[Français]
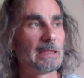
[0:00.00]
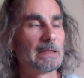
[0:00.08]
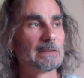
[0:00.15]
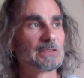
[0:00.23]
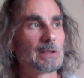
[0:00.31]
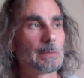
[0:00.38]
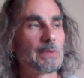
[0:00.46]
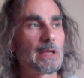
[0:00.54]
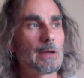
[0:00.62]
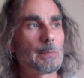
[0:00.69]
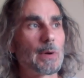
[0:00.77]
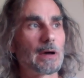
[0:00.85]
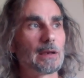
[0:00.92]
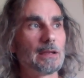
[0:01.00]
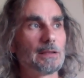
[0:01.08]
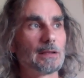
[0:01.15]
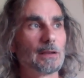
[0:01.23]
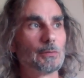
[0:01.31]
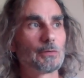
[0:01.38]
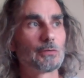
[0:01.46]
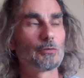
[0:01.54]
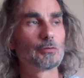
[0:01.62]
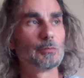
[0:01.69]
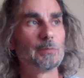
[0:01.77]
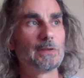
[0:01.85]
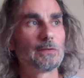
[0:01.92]
J'aime bien parler dans la notion
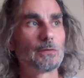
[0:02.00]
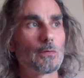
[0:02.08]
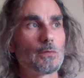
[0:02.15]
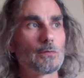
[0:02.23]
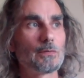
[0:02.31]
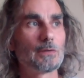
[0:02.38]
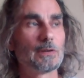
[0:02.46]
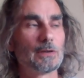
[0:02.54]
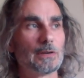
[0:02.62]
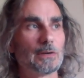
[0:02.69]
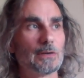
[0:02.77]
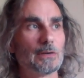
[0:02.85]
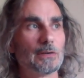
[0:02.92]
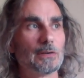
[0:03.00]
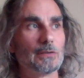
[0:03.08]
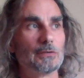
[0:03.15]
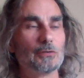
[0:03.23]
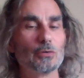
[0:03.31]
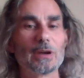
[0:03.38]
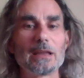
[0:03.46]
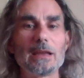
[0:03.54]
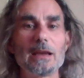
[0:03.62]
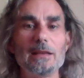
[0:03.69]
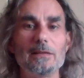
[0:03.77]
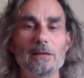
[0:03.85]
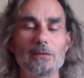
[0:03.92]
de mission, de
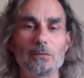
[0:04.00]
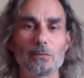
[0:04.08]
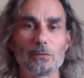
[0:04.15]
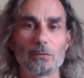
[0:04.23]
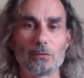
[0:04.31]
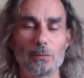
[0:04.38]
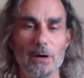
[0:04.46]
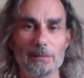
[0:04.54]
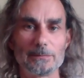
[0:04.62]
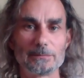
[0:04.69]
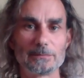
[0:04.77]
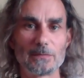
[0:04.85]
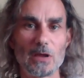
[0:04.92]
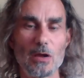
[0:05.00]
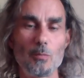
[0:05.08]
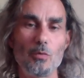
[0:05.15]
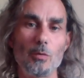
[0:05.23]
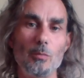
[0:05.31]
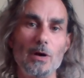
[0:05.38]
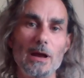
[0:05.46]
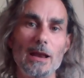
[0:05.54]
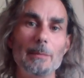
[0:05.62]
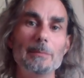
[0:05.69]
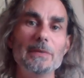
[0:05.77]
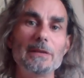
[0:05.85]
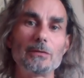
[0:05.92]
réalisation de soi. Pour moi, la
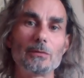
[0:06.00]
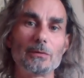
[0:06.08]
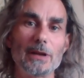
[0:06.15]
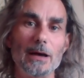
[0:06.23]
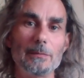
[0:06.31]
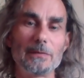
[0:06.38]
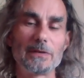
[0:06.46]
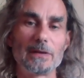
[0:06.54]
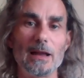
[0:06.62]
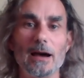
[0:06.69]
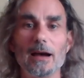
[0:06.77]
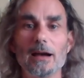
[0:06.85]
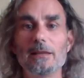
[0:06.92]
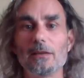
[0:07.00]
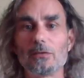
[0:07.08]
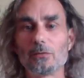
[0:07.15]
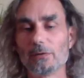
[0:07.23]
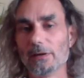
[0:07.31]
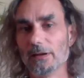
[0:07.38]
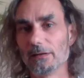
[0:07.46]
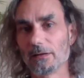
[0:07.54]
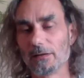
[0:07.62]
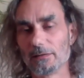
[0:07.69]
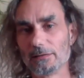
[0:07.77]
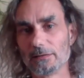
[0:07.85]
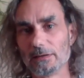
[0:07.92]
mission d'âme, c'est la réalisation de l'être.
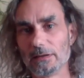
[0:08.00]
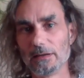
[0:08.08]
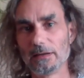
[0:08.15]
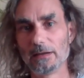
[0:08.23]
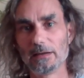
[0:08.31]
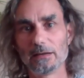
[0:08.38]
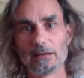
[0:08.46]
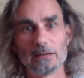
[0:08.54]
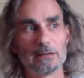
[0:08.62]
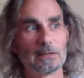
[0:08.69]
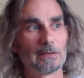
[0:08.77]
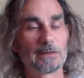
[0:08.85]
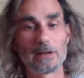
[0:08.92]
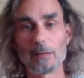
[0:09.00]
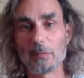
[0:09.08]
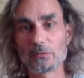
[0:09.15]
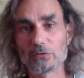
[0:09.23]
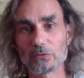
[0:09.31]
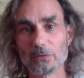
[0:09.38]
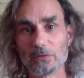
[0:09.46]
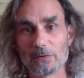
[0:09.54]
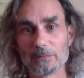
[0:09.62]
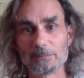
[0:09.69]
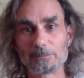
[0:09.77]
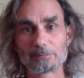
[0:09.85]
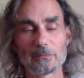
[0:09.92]
c'est la même chose
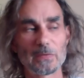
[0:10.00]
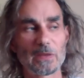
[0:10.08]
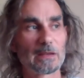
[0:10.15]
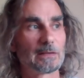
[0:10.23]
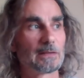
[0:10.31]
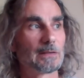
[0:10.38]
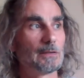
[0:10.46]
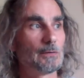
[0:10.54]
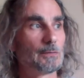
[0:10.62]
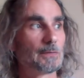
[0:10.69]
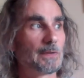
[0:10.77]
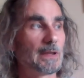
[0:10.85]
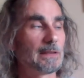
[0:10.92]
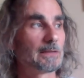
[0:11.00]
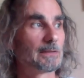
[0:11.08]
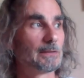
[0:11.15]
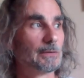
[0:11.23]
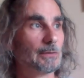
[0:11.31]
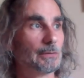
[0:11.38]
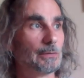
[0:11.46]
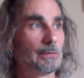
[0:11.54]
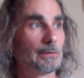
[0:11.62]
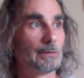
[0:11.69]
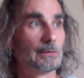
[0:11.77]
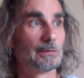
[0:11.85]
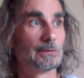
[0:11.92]
c'est le fait
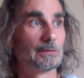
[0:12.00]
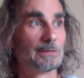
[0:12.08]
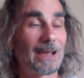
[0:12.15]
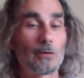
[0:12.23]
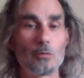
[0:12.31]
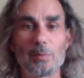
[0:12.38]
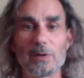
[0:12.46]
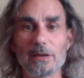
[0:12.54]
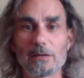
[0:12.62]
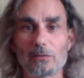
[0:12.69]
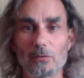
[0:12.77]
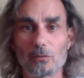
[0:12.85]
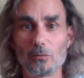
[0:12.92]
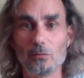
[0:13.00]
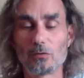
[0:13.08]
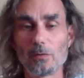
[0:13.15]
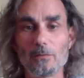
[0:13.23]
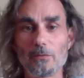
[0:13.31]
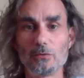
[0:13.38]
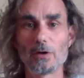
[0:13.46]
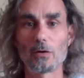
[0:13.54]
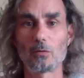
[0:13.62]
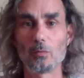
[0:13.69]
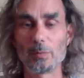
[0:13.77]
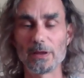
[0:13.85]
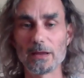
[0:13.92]
euh, d'accomplir ce que nous sommes venus
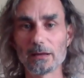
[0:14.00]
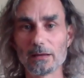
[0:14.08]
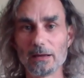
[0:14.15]
accomplir.